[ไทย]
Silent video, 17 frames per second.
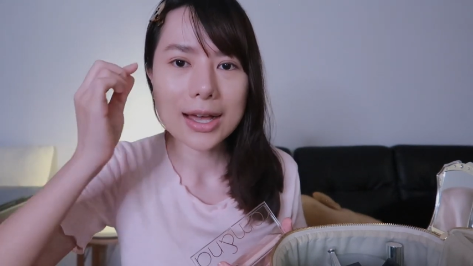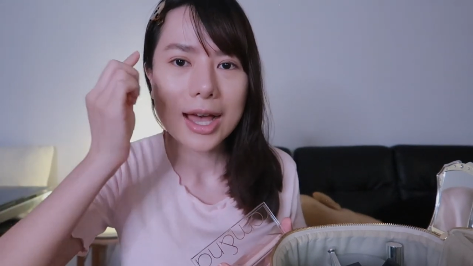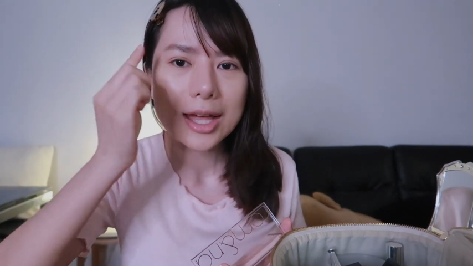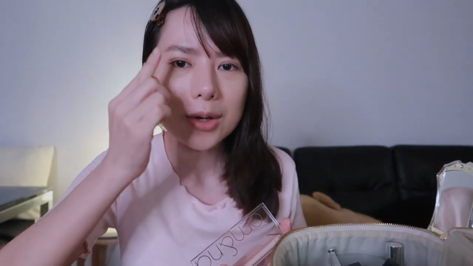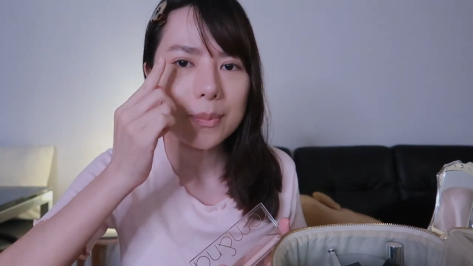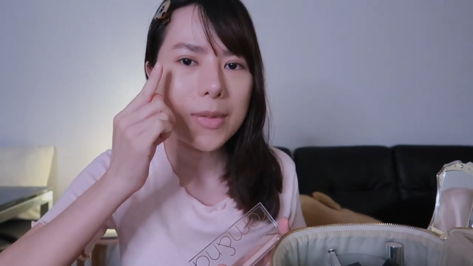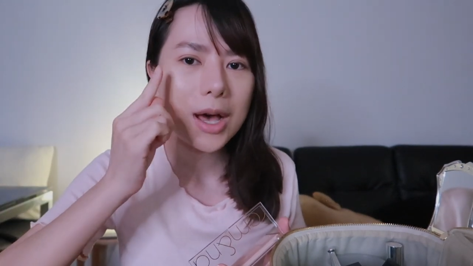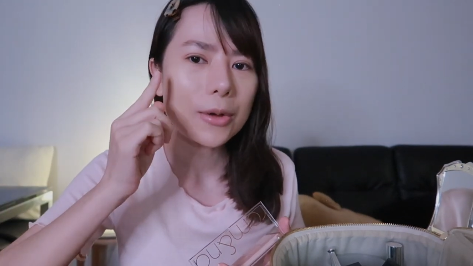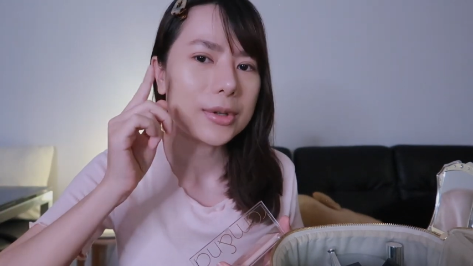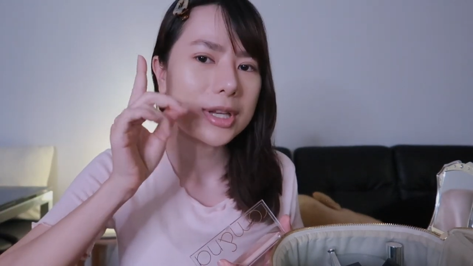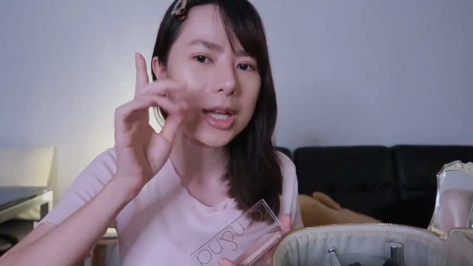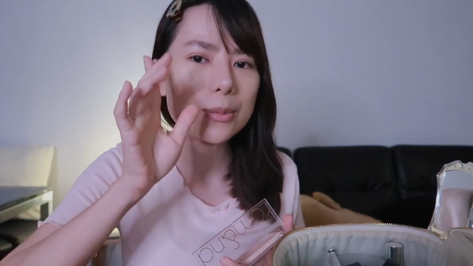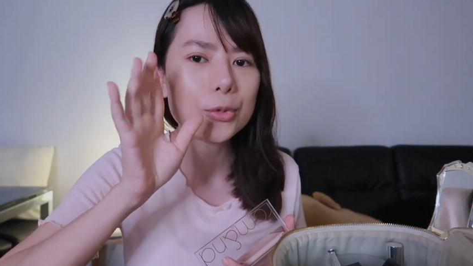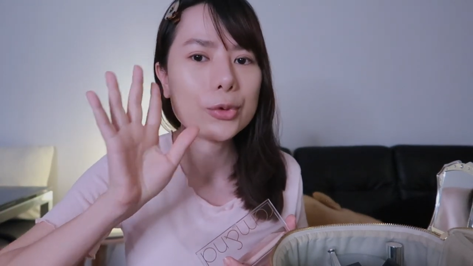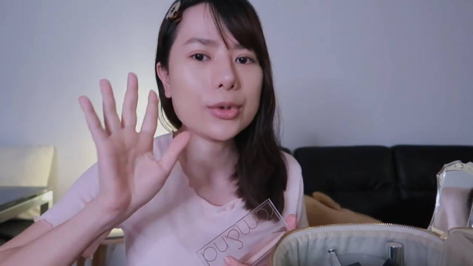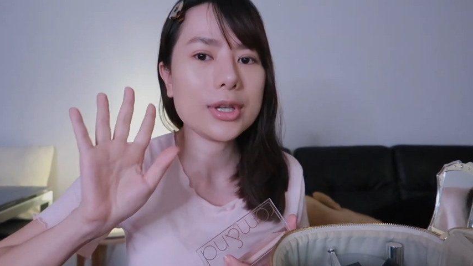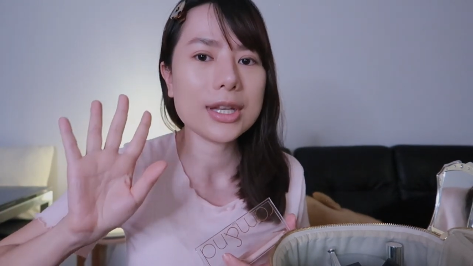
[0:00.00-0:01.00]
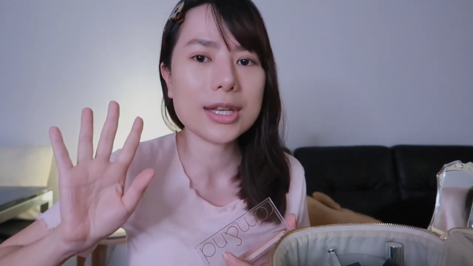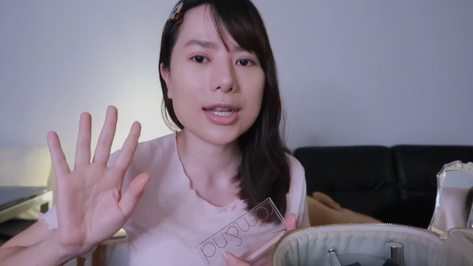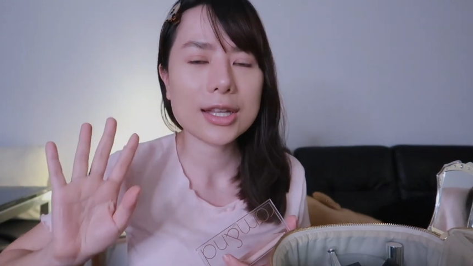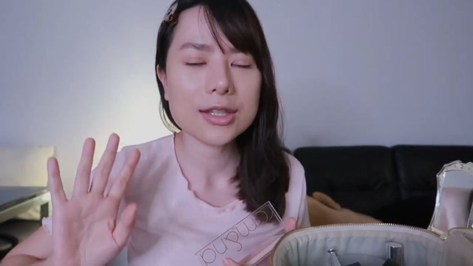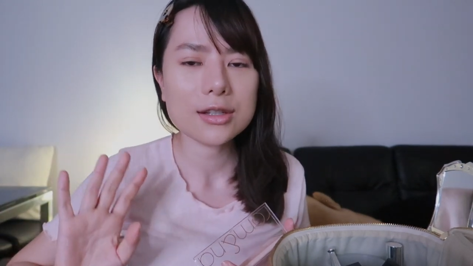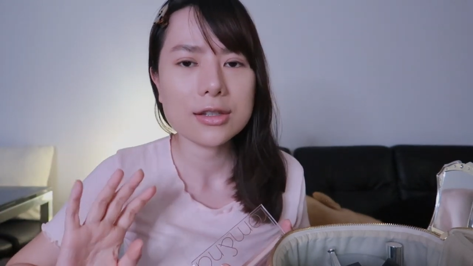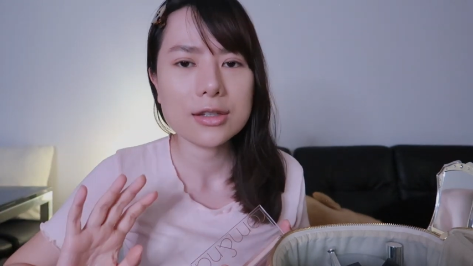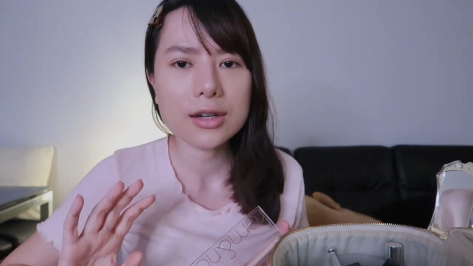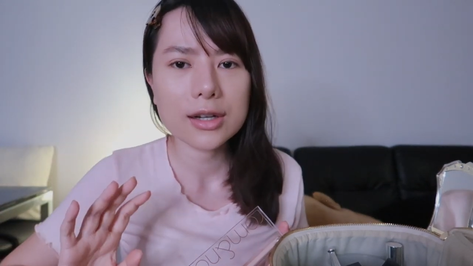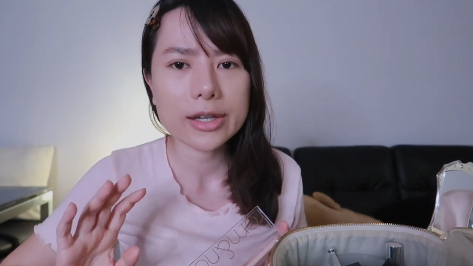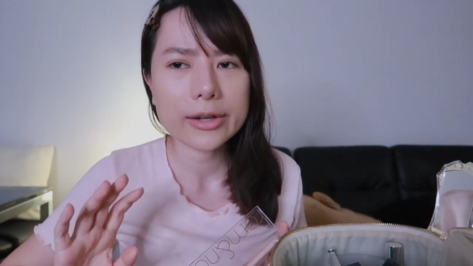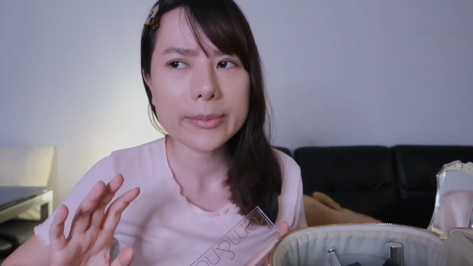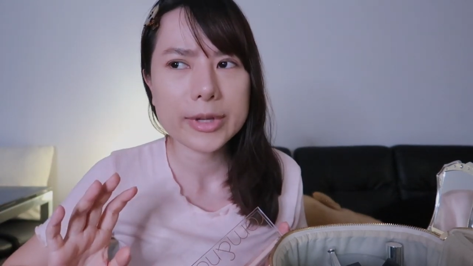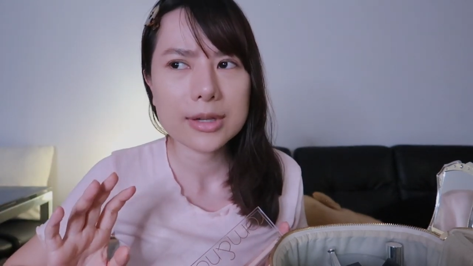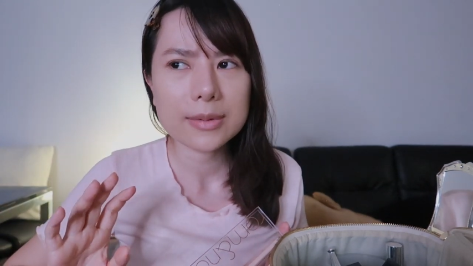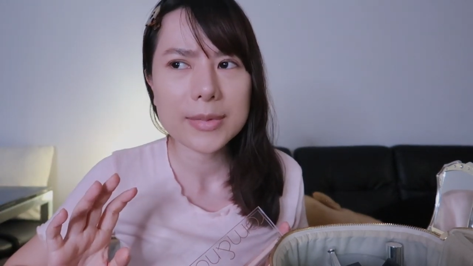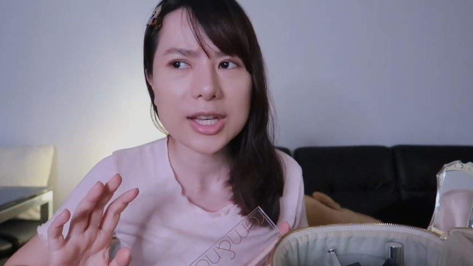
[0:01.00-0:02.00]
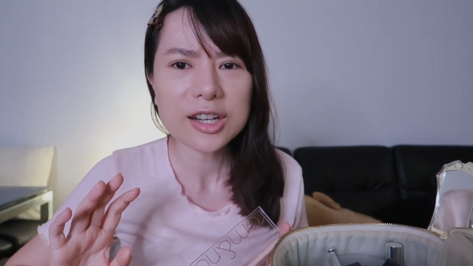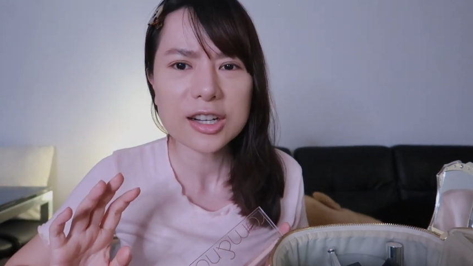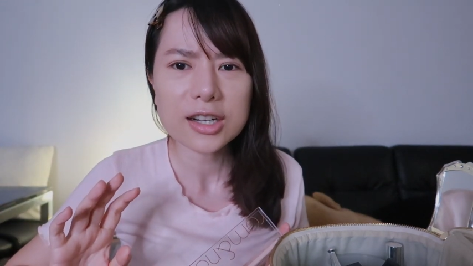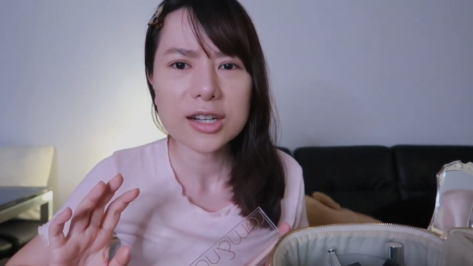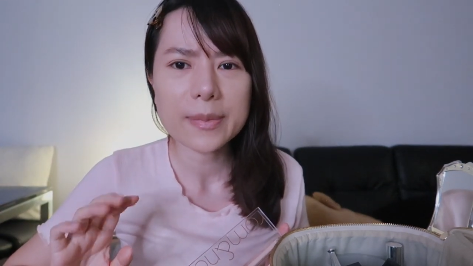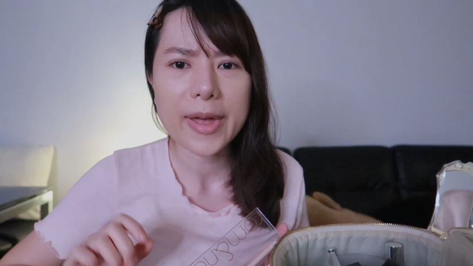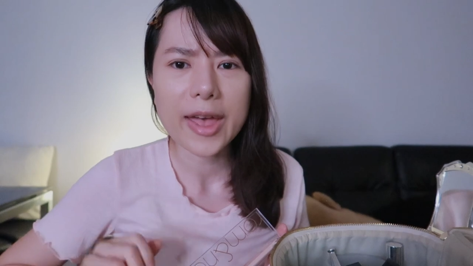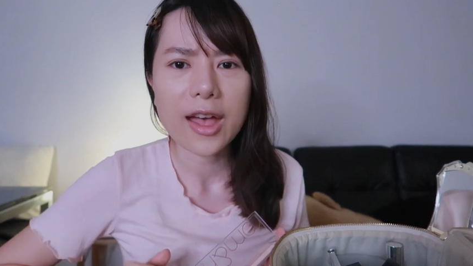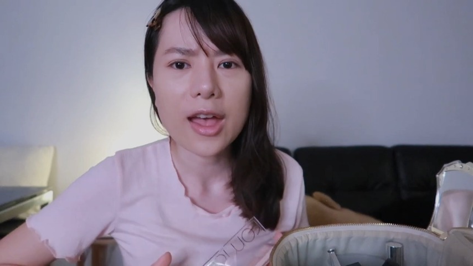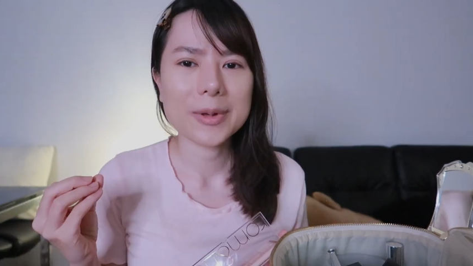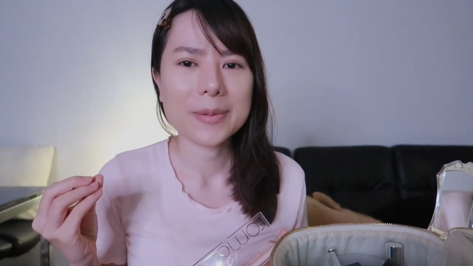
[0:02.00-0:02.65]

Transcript: คัดเบ้าหรือทำนู่นนี่นั่นเยอะๆแล้วมันไม่คือแหม